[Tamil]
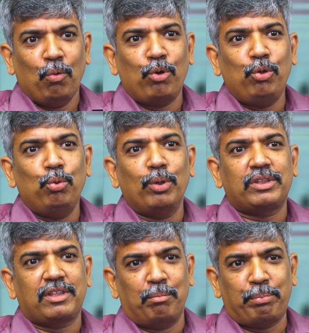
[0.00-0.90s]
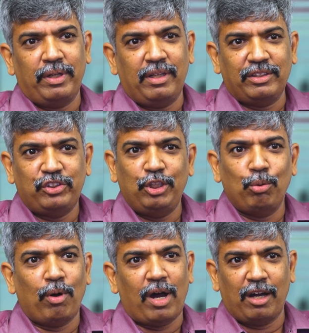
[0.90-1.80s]
ஒரு யூஎஸ் கம்பெனிக்கு
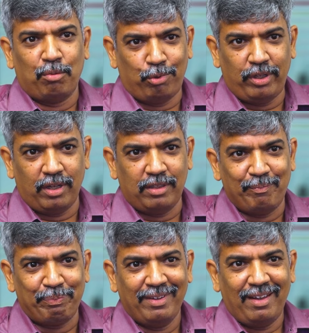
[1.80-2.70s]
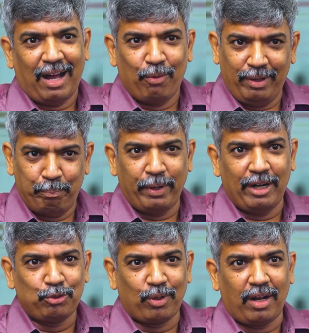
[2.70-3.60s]
சிஓ ஆக முடியாது அவர் இப்போ
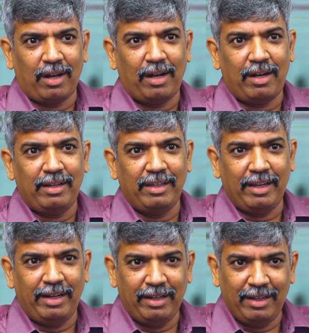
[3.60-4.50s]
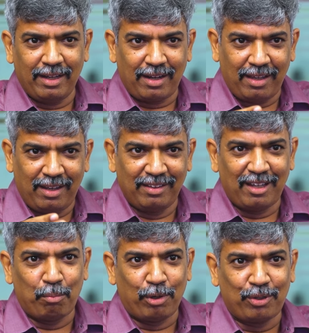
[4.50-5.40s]
என்ன சொல்கிறாருன்னா நீங்கள் இந்தியனாக
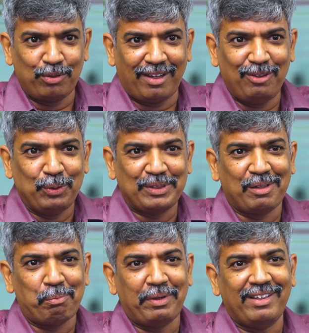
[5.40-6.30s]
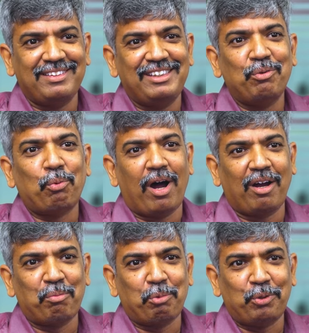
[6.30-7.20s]
இருந்தால் மட்டும்தான் யூஎஸ் கம்பெனிக்கு சிஓ
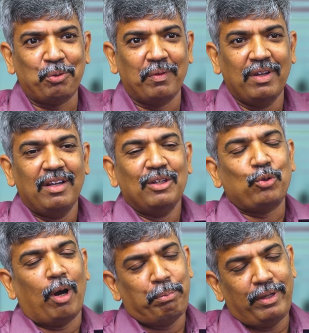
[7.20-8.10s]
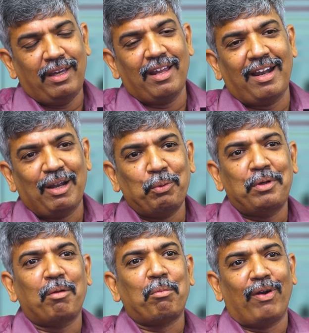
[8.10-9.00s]
ஆக முடியும் ஸோ அப்படிங்கிற
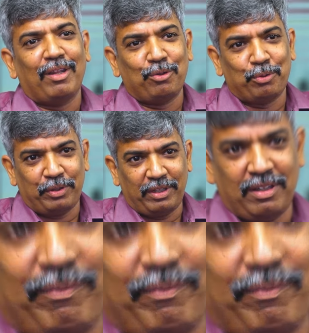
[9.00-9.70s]
அளவுக்கு நம்ம வளர்ந்துட்டோம்